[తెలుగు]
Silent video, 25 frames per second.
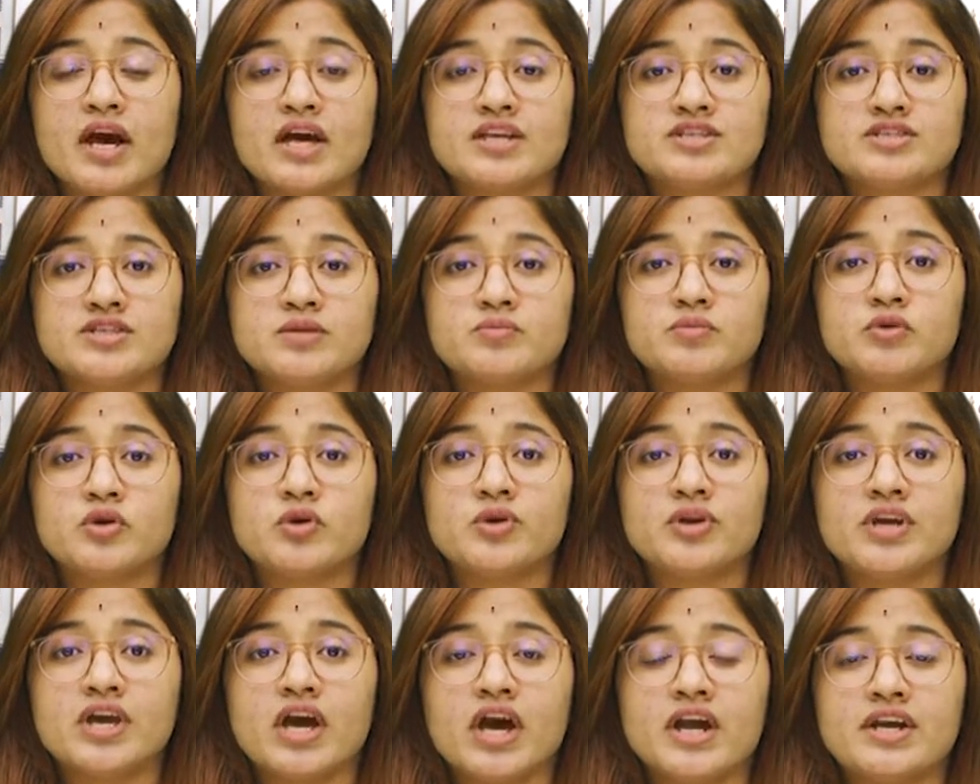
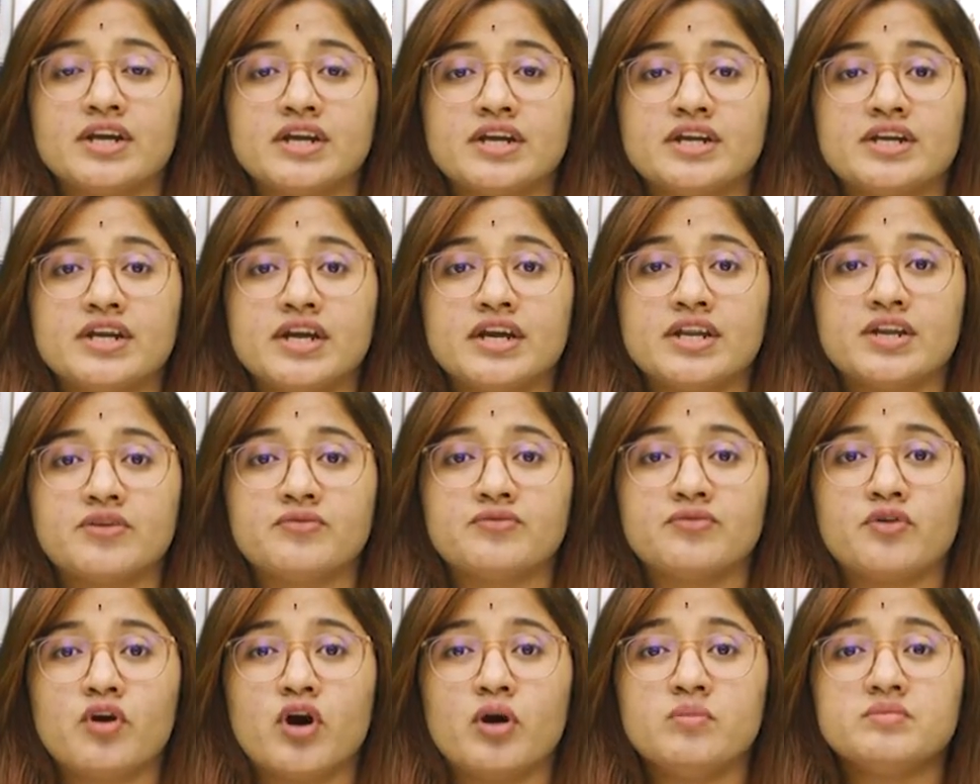రాష్ట్రంలోని అన్ని
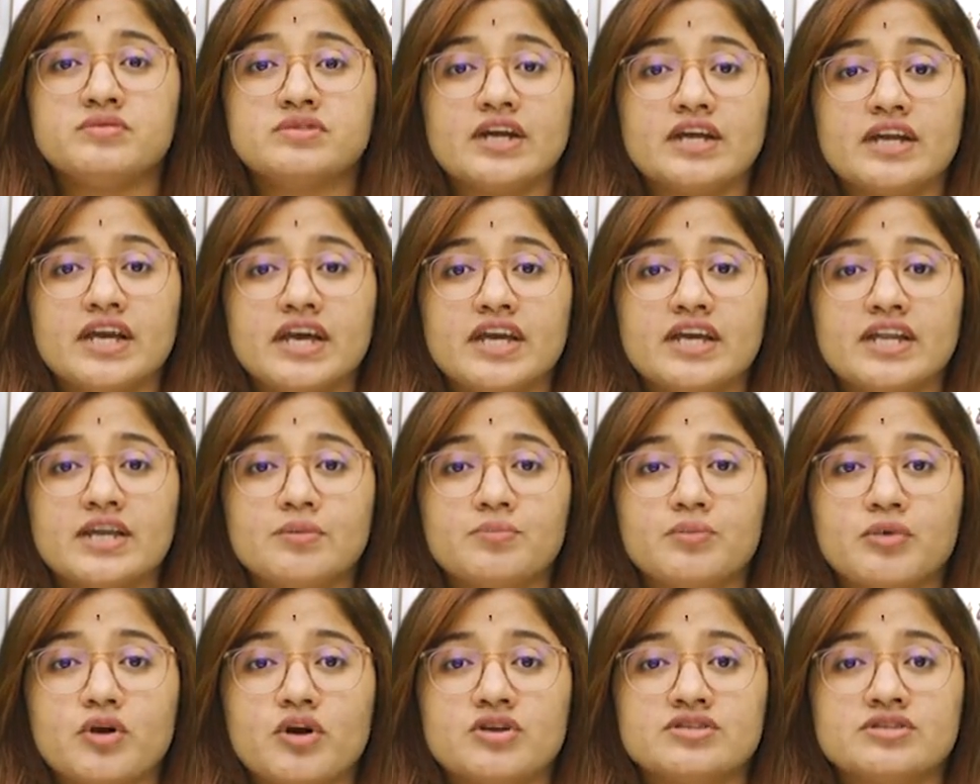డైరీ ఫార్మ్స్
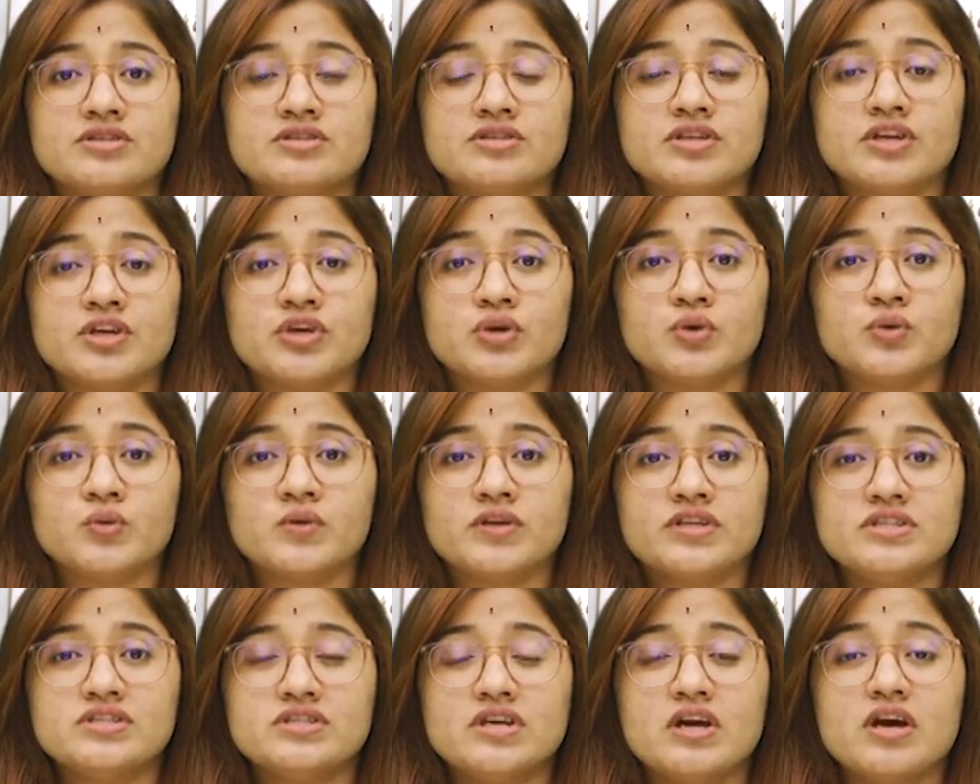డైరీ ప్రాసెసింగ్
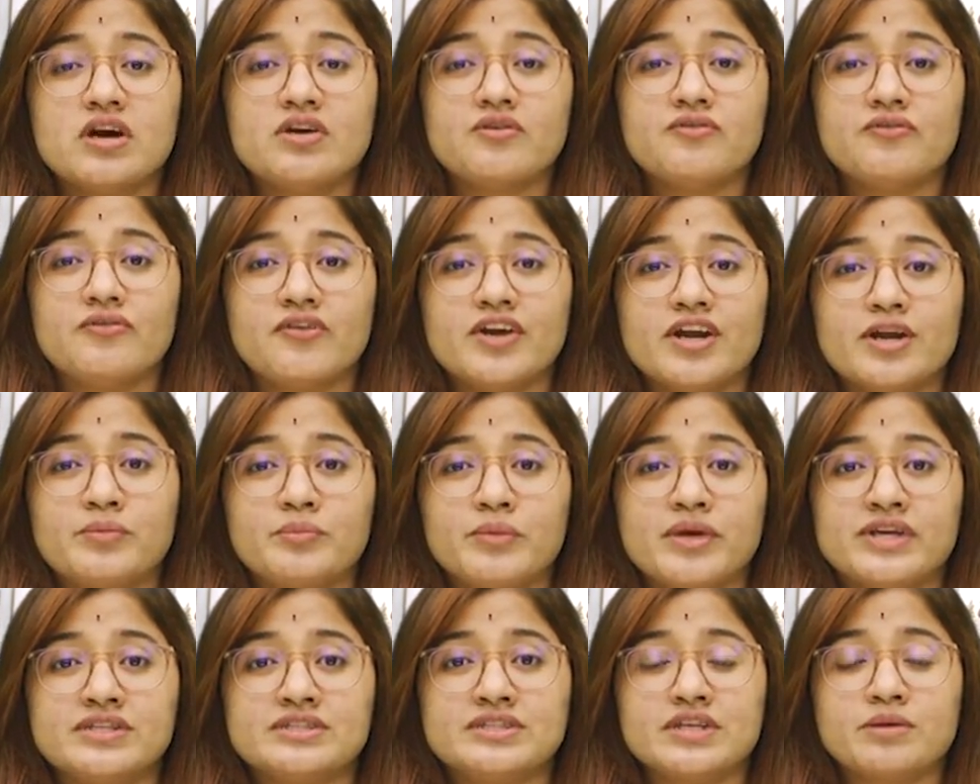యూనిట్స్ ఫీడ్
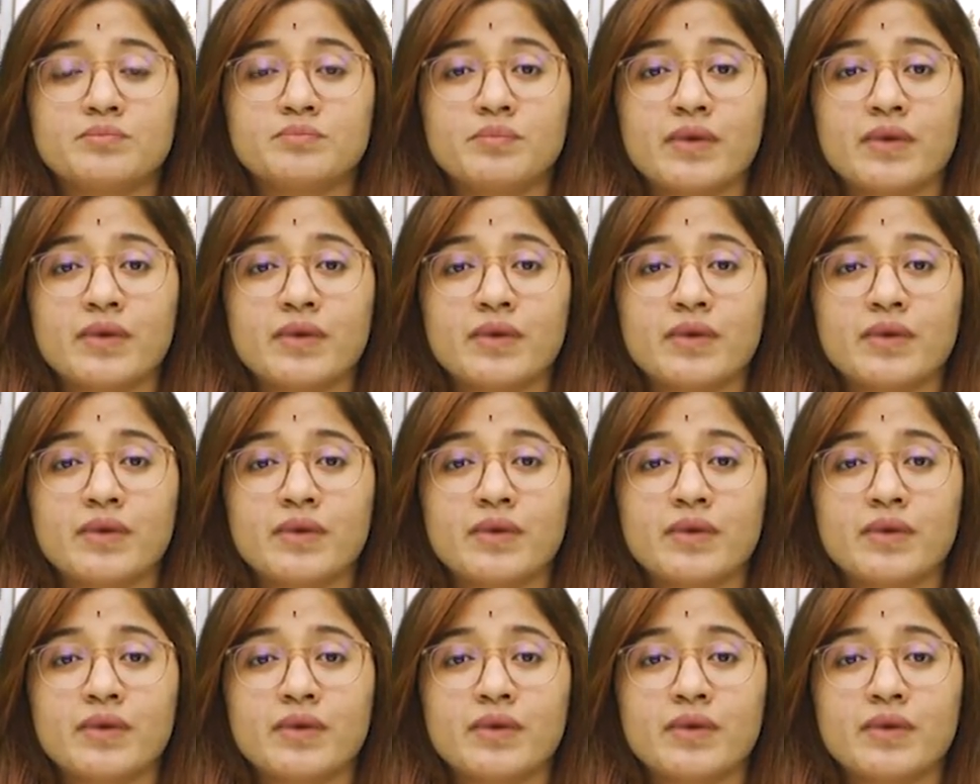మిక్సింగ్